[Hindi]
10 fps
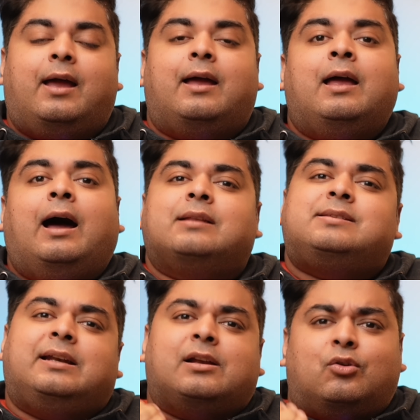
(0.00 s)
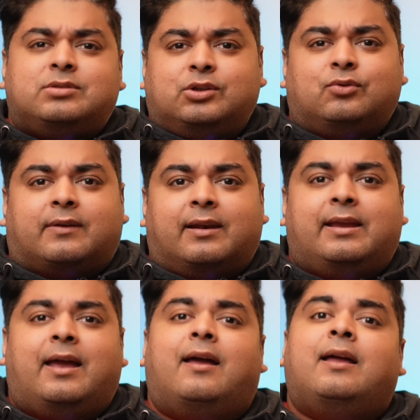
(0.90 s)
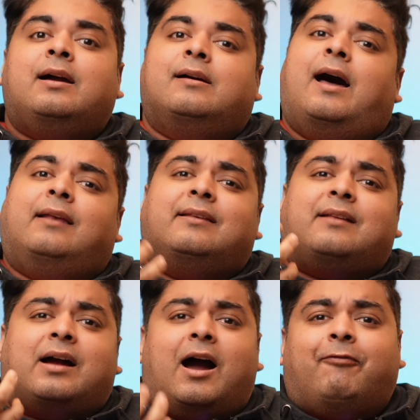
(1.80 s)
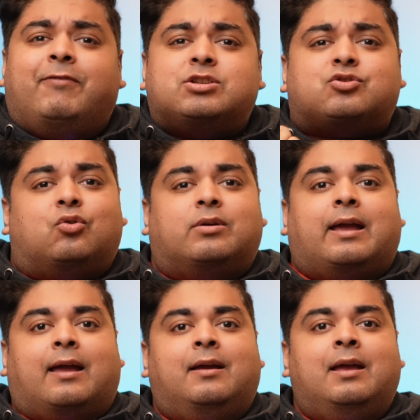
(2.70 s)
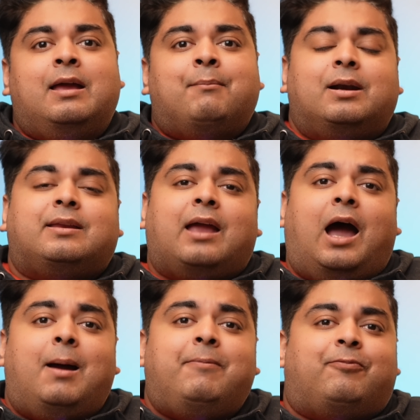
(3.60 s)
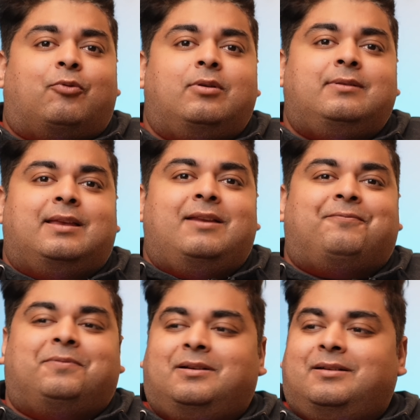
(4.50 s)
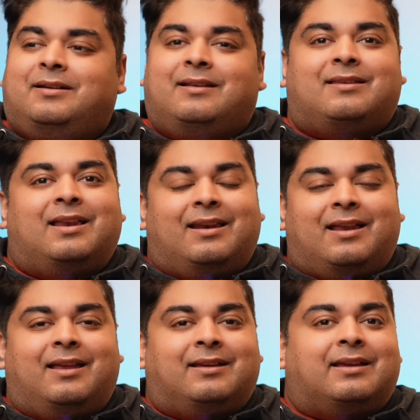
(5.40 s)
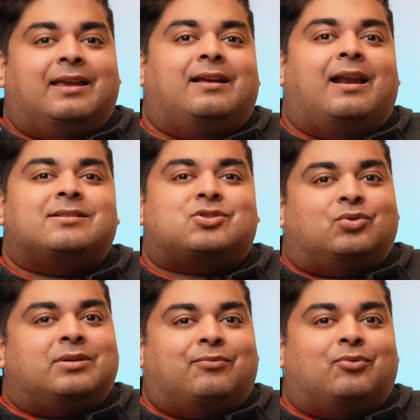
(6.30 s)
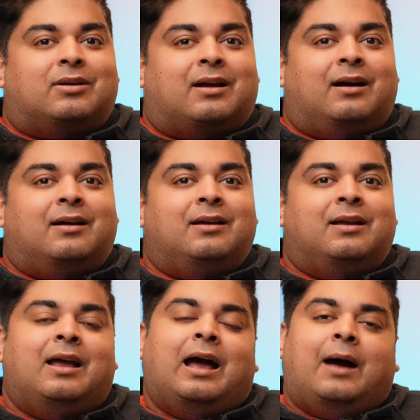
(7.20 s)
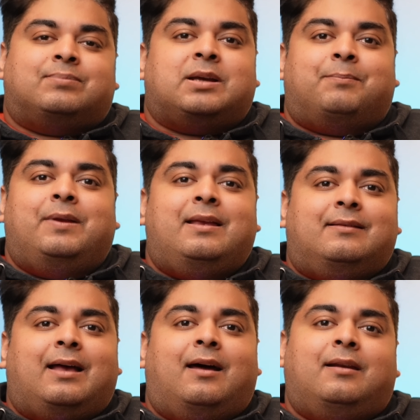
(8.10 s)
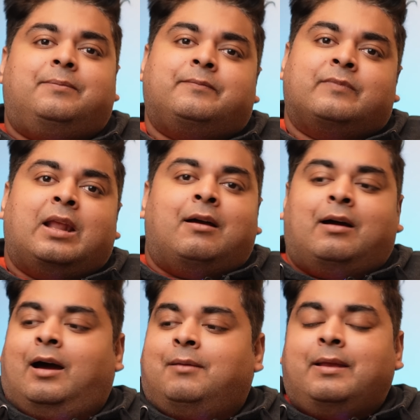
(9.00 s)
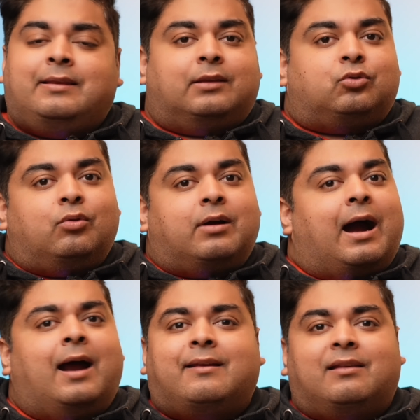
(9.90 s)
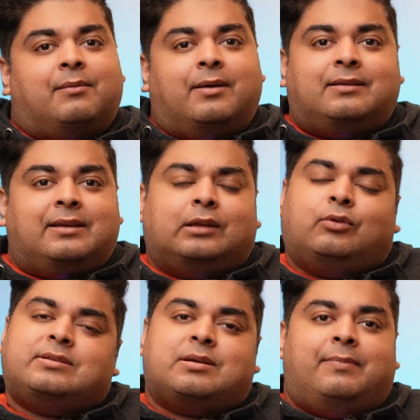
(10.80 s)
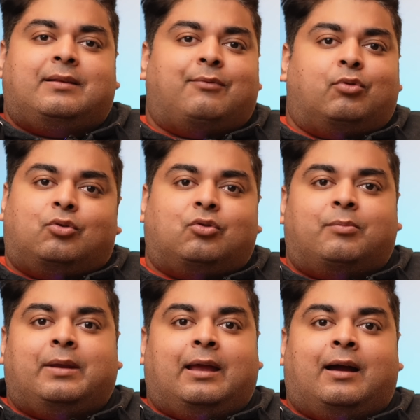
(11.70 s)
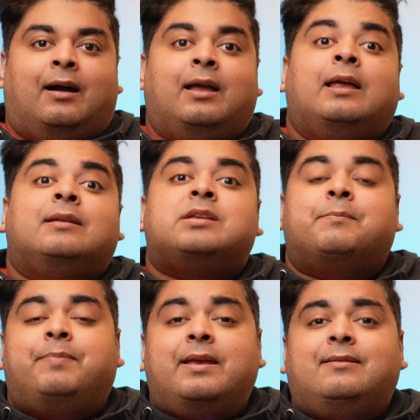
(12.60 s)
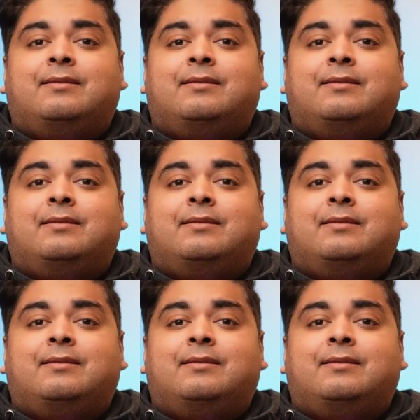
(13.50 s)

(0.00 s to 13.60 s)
है अच्छी टेक्नोलॉजी यूज़ करी है ग्लास इसका काफ़ी स्ट्रोंग है पर क्या फ़ोन सिर्फ इसलिए ले लेंगे कि ग्लास स्ट्रोंग है फ़ोन का अब छब्बीस हज़ार अगर मैं देखता हूँ कार्ड किसी के पास नहीं है तो छब्बीस का फ़ोन उनको मिलेगा छब्बीस